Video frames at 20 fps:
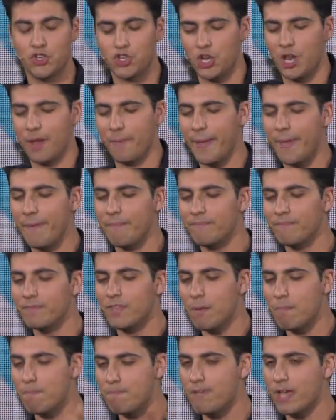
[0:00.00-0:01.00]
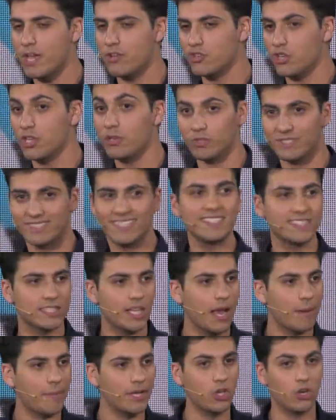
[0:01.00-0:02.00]
gementi e piangenti,
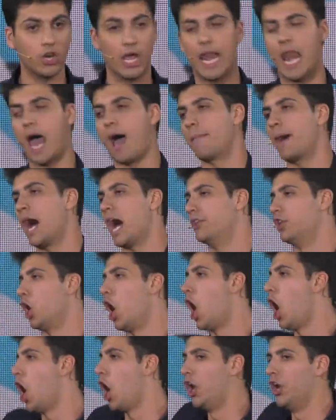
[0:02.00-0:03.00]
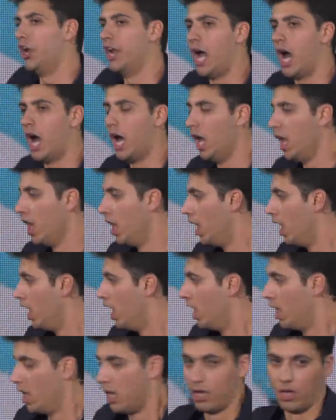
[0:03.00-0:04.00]
stessa la Madonna è la Madonna!
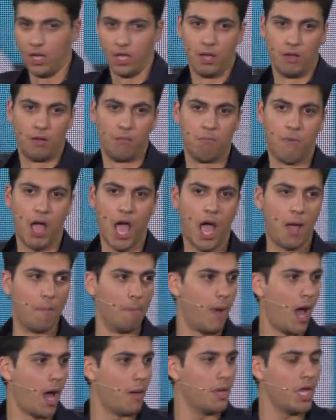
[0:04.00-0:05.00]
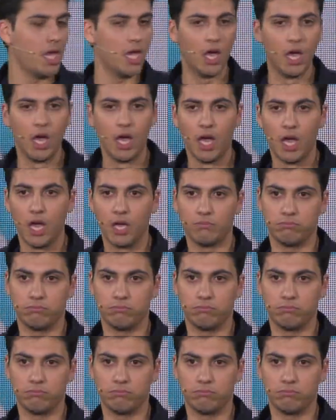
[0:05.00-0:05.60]
Mamma mia!